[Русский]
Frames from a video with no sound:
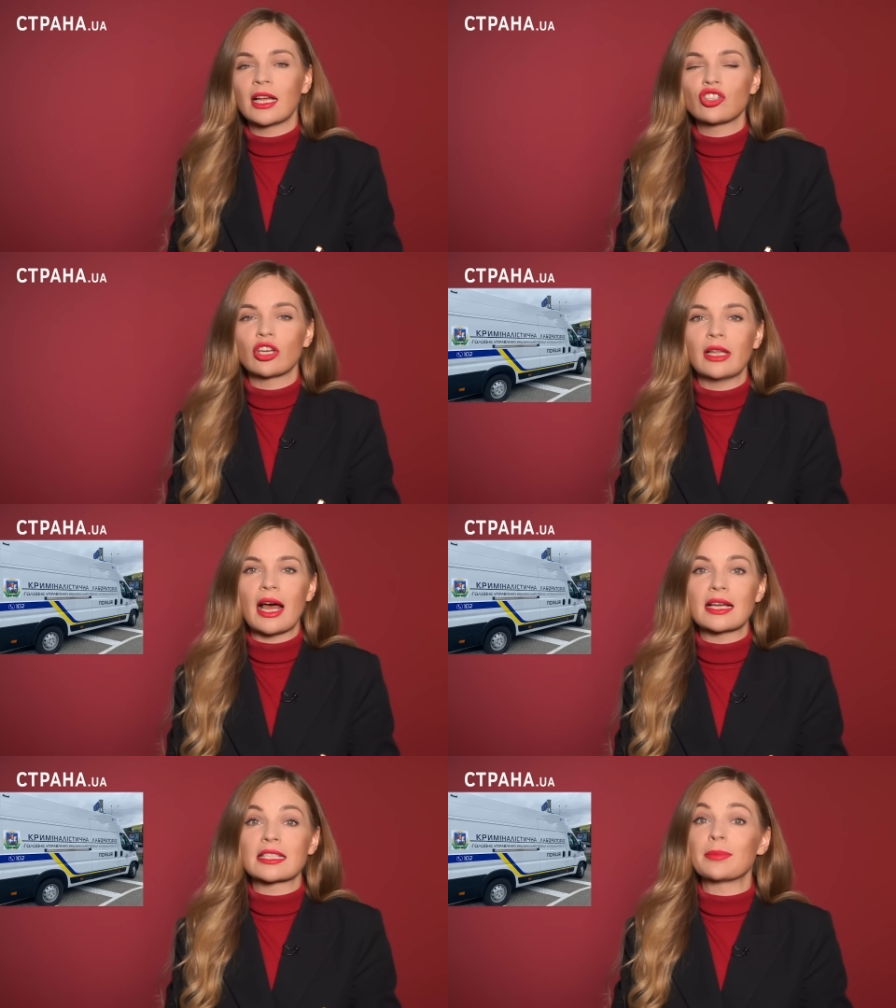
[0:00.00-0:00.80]

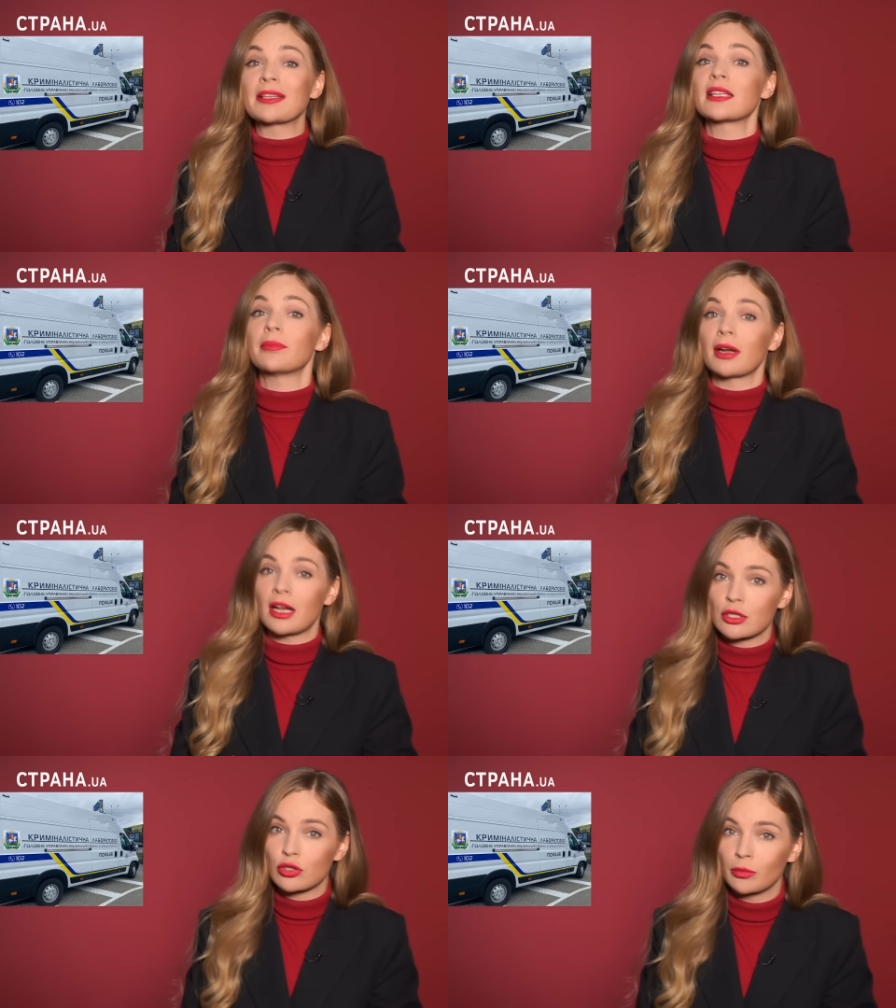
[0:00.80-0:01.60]
начала
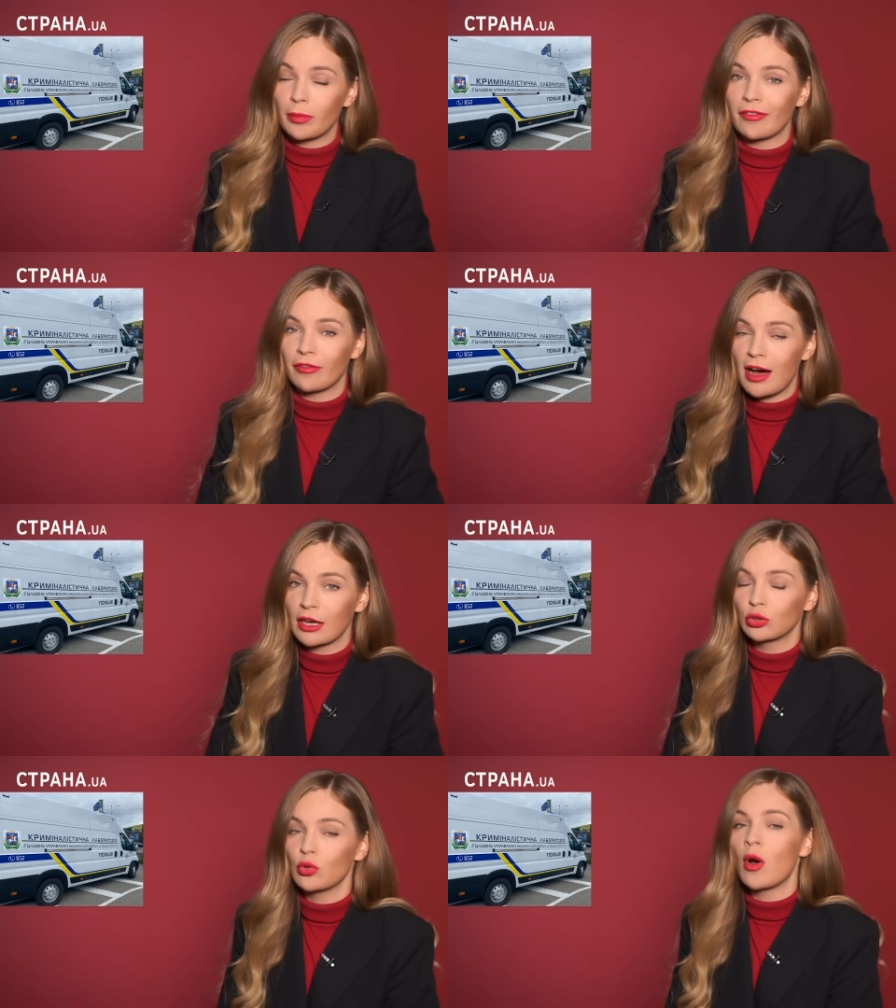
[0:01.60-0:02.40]
спецоперацию по
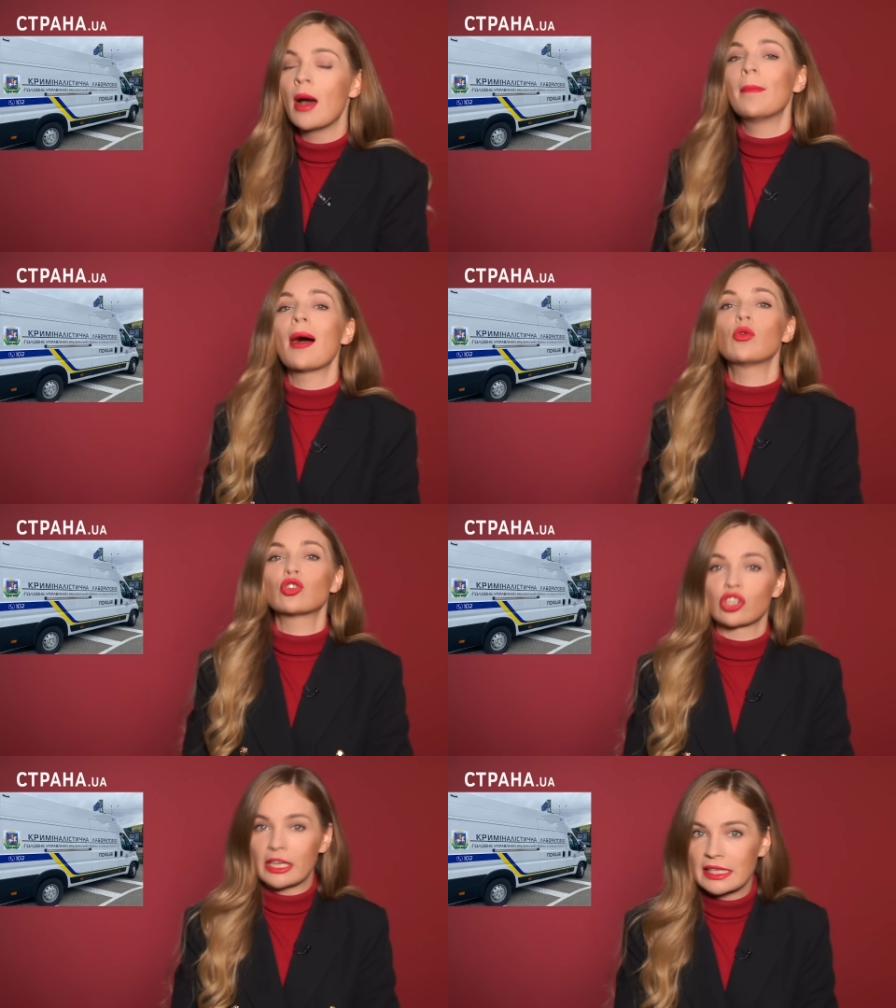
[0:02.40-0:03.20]
факту
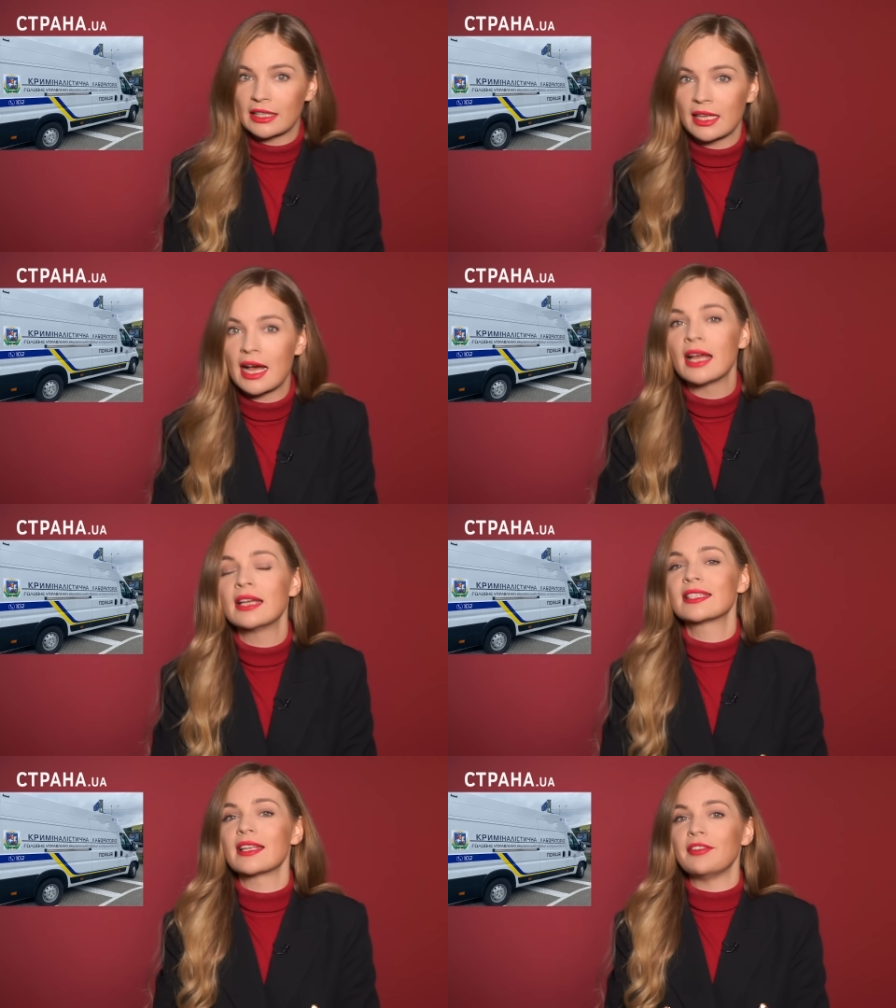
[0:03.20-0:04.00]
покушения на
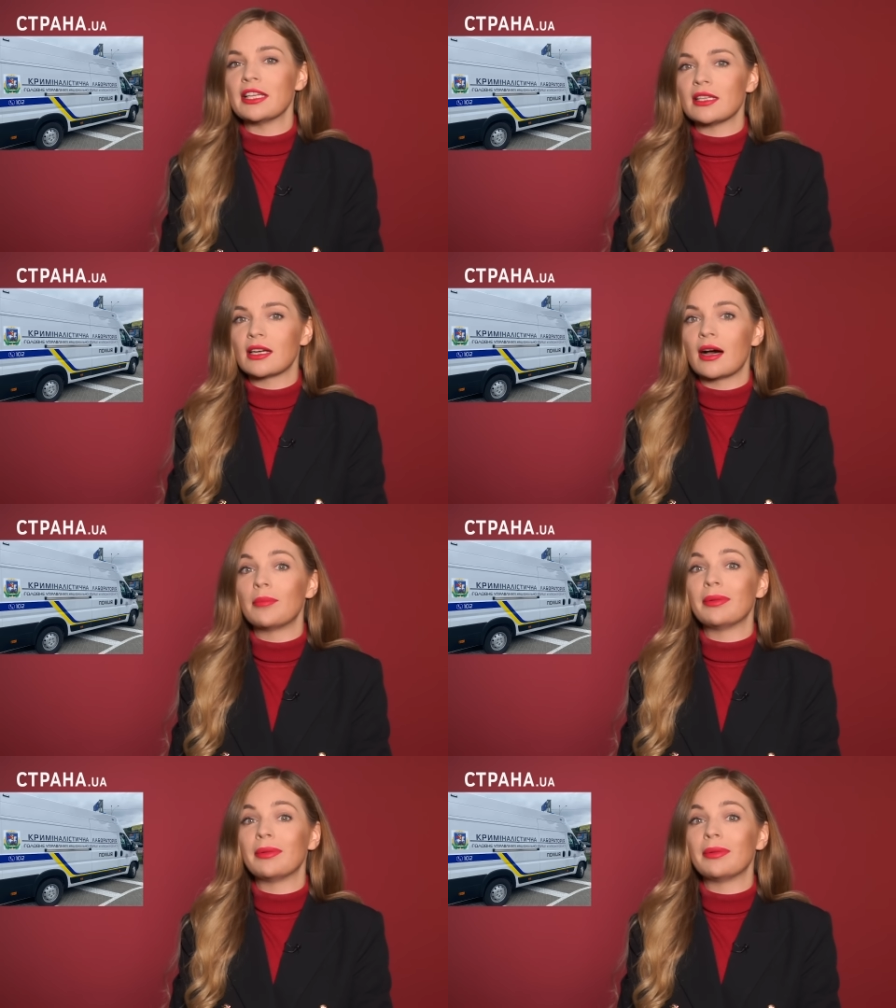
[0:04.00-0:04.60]
советника